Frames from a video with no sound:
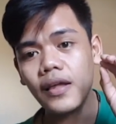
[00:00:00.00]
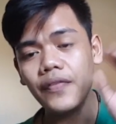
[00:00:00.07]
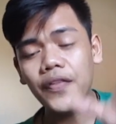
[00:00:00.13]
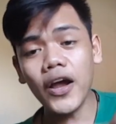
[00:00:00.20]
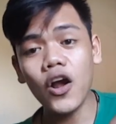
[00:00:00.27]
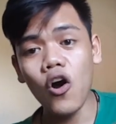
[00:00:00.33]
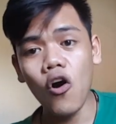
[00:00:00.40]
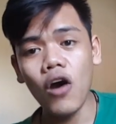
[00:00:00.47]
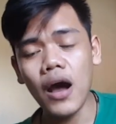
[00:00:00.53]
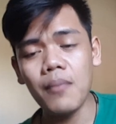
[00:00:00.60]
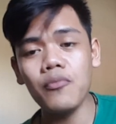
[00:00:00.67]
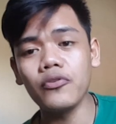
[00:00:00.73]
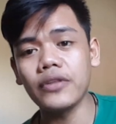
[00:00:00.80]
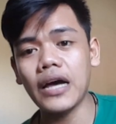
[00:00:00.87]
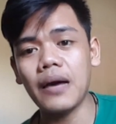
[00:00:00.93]
nag-oka
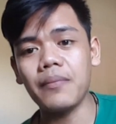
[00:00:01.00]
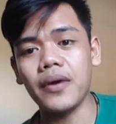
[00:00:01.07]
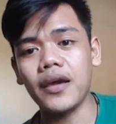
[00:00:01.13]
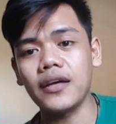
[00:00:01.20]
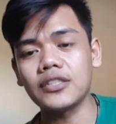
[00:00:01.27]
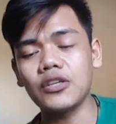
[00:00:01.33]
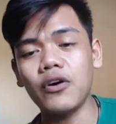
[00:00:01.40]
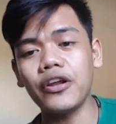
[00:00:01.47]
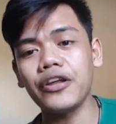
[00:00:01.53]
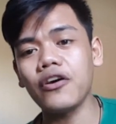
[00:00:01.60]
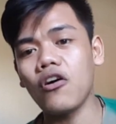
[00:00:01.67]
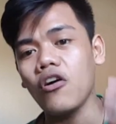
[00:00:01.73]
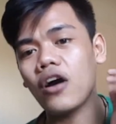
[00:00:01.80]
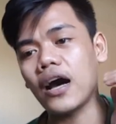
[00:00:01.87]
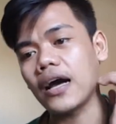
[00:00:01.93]
muna kami. So ano yung
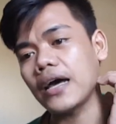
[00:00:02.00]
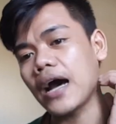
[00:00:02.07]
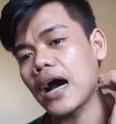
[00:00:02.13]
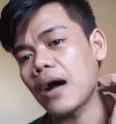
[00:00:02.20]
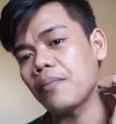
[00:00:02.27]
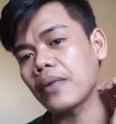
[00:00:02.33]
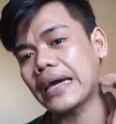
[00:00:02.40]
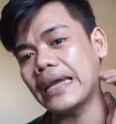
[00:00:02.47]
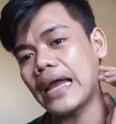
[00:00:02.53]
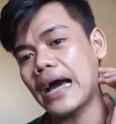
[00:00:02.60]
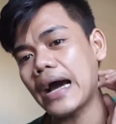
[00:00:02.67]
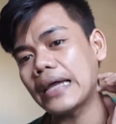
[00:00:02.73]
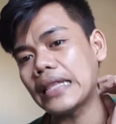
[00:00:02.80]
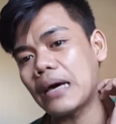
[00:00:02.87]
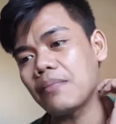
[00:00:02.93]
oka? Um,
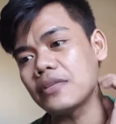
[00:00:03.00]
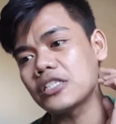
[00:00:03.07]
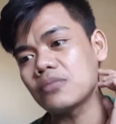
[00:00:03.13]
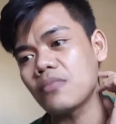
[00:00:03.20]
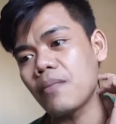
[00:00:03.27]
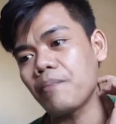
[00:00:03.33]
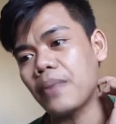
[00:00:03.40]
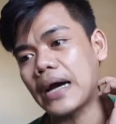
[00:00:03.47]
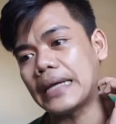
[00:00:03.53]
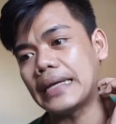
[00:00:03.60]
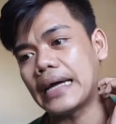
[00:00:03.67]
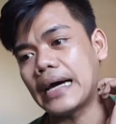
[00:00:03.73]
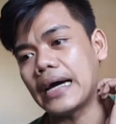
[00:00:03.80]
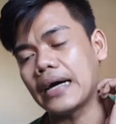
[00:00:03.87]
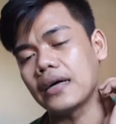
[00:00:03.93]
kailangan namin sumampa
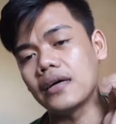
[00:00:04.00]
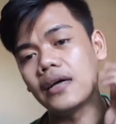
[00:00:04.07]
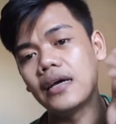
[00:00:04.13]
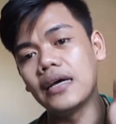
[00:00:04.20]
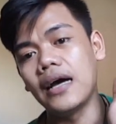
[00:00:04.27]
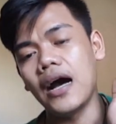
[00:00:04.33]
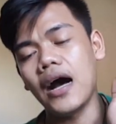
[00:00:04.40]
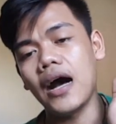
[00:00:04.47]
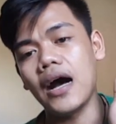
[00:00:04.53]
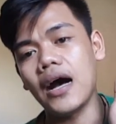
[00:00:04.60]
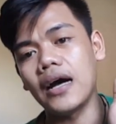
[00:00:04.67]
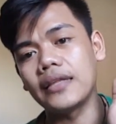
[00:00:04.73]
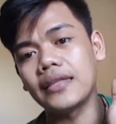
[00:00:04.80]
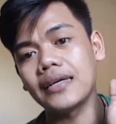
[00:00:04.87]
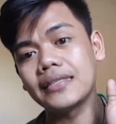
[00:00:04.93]
ng
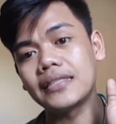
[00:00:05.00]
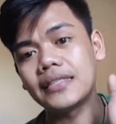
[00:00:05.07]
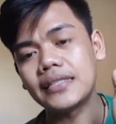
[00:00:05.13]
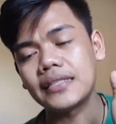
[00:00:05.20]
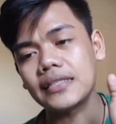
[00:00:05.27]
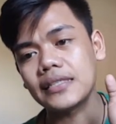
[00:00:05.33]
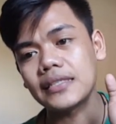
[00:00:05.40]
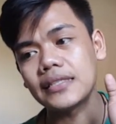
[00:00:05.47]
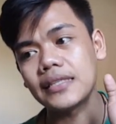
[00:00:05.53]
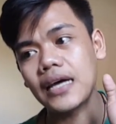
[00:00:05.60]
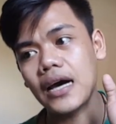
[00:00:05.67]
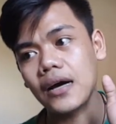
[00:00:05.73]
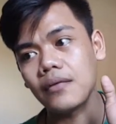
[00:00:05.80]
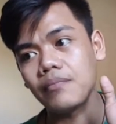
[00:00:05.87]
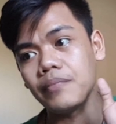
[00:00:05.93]
uh, ng,
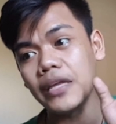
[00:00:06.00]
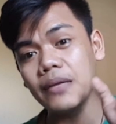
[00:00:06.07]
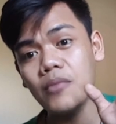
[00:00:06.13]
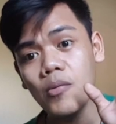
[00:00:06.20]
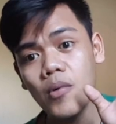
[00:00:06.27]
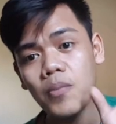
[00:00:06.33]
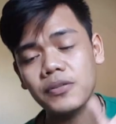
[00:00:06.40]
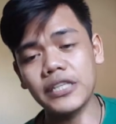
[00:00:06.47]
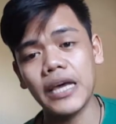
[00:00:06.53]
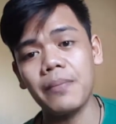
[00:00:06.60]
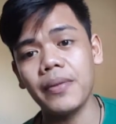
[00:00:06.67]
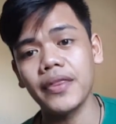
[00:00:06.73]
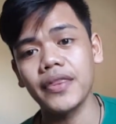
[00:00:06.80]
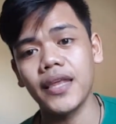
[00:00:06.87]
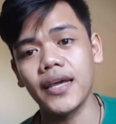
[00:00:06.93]
ng minimum of
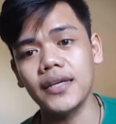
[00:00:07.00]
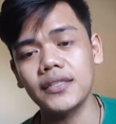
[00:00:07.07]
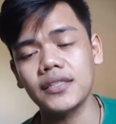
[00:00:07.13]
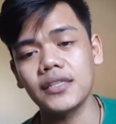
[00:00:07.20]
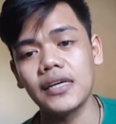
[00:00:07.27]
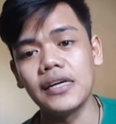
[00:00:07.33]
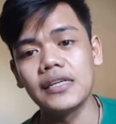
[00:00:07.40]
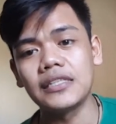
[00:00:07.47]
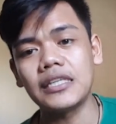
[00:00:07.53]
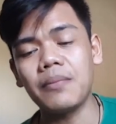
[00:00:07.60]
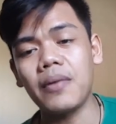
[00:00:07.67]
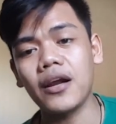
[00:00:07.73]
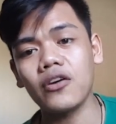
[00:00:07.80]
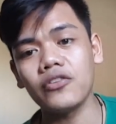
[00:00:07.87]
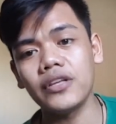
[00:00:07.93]
7 days sa
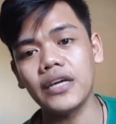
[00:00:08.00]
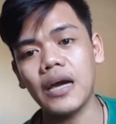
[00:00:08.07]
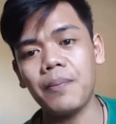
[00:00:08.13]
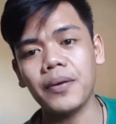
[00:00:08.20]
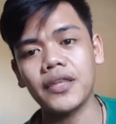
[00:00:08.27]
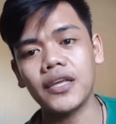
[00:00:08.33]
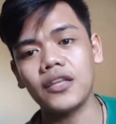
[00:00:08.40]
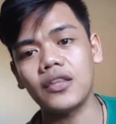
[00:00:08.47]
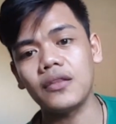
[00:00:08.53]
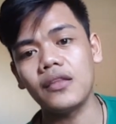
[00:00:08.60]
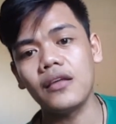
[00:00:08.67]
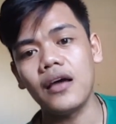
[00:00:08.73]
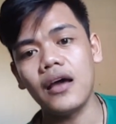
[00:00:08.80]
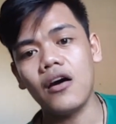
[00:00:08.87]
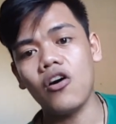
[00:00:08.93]
barko ni Kapitan
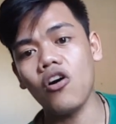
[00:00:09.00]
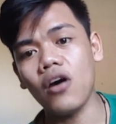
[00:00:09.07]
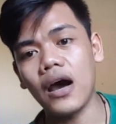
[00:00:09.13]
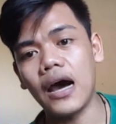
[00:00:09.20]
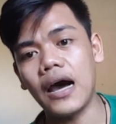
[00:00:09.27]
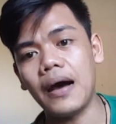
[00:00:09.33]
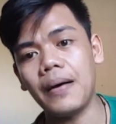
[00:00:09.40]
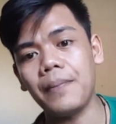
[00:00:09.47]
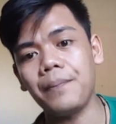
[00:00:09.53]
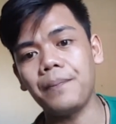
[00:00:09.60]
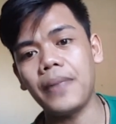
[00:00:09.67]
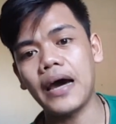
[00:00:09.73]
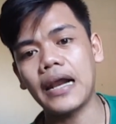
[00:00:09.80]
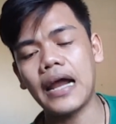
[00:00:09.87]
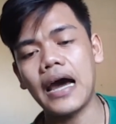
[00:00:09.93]
Oka
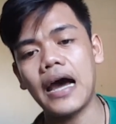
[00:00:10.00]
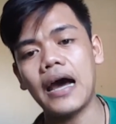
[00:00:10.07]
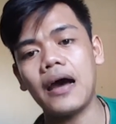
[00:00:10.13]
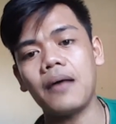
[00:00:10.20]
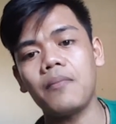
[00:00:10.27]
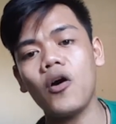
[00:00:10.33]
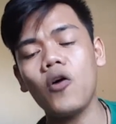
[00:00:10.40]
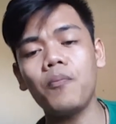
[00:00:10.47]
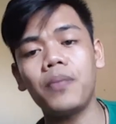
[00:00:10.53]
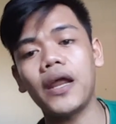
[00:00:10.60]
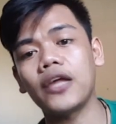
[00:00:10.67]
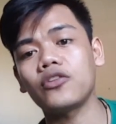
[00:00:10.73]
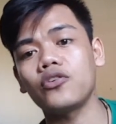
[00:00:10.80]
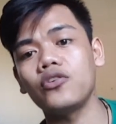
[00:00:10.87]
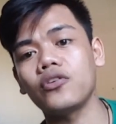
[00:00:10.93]
para
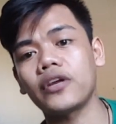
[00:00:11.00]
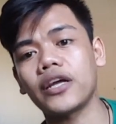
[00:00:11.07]
makompleto yung